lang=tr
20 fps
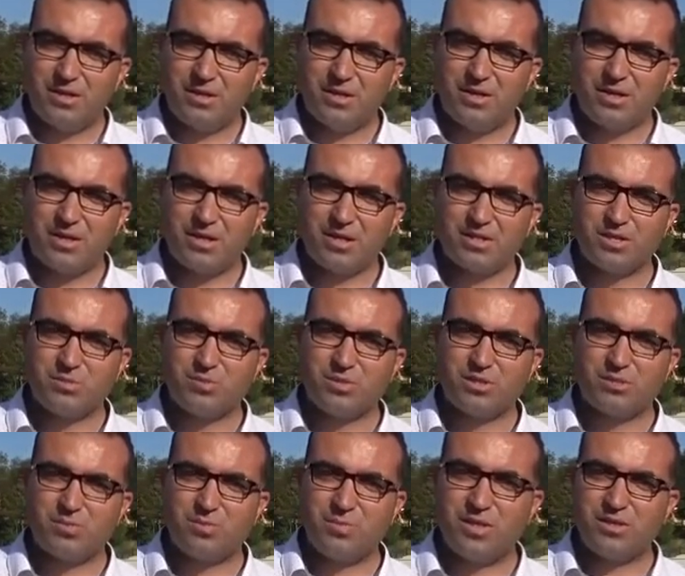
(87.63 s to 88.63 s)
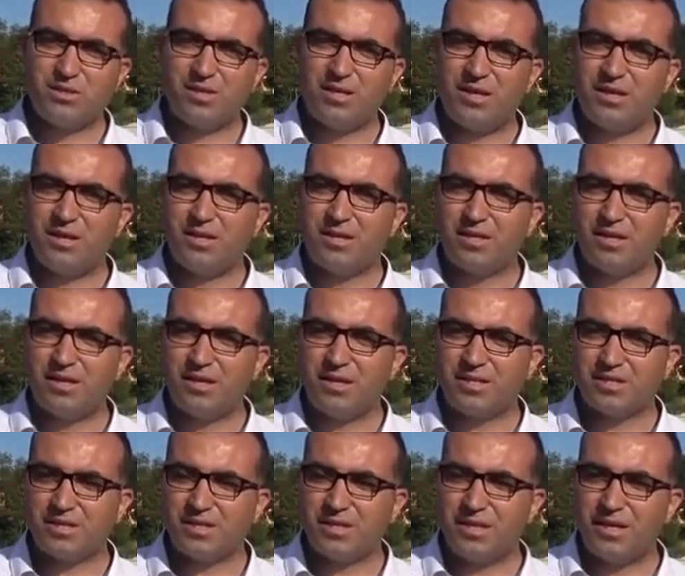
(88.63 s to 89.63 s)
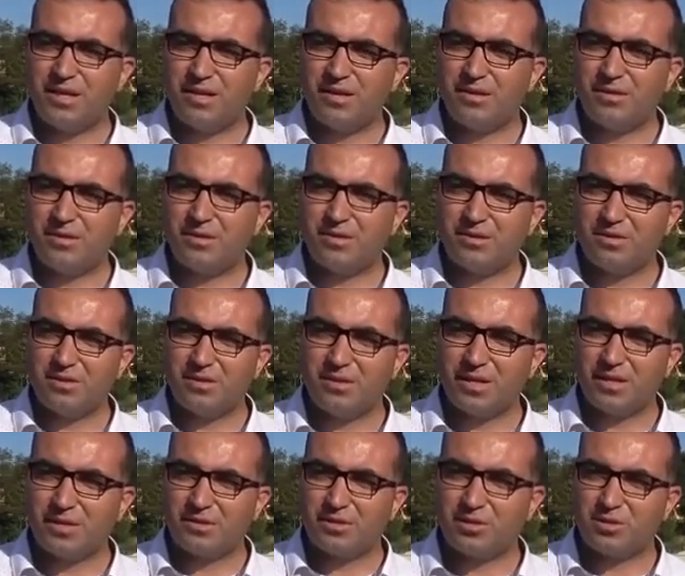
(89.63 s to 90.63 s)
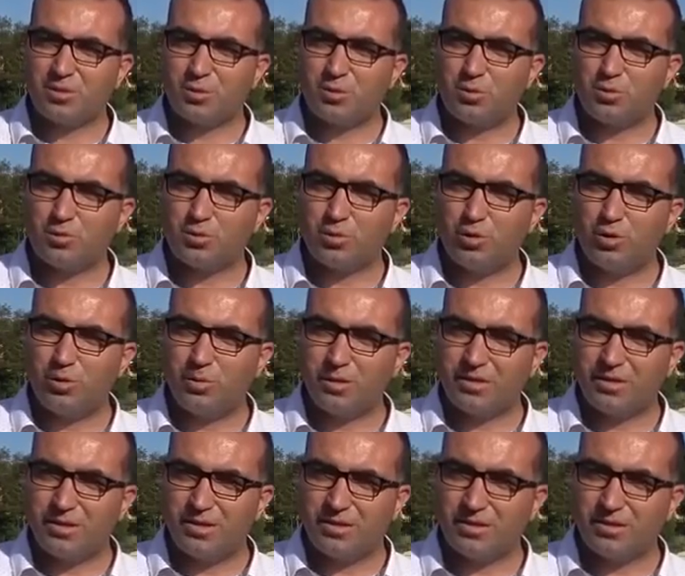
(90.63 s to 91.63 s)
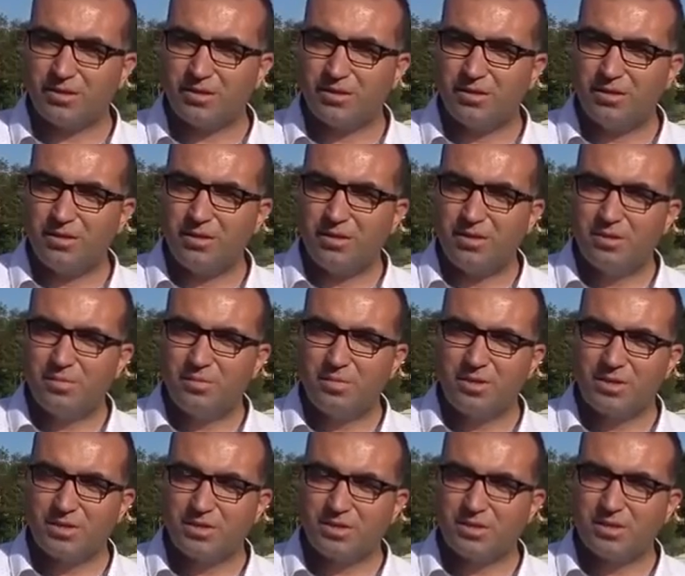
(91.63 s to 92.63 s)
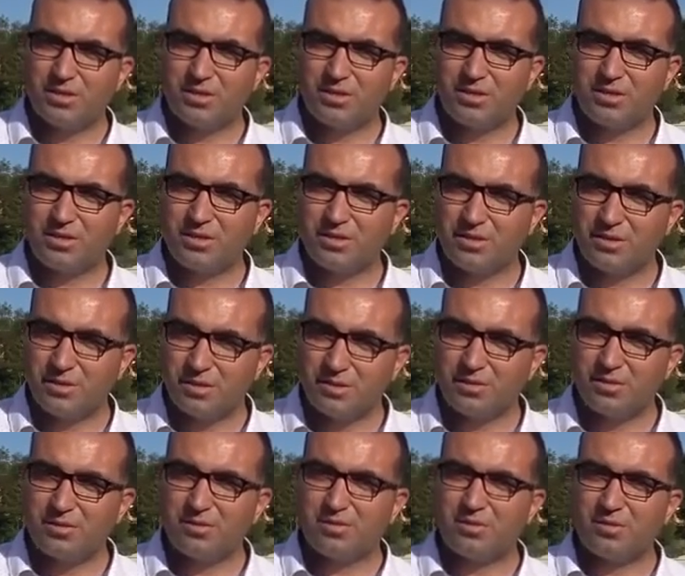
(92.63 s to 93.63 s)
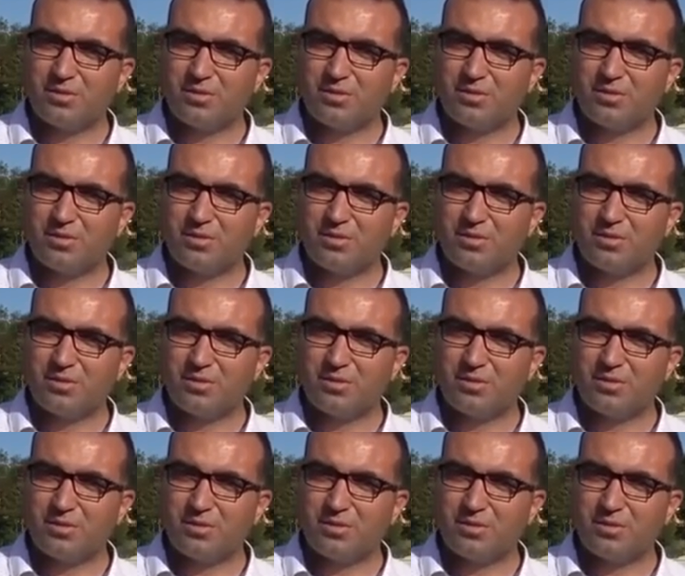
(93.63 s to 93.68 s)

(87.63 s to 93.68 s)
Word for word: E, aracımız 1 TL'lik enerjiyle yaklaşık 100 kilometrelik bir e,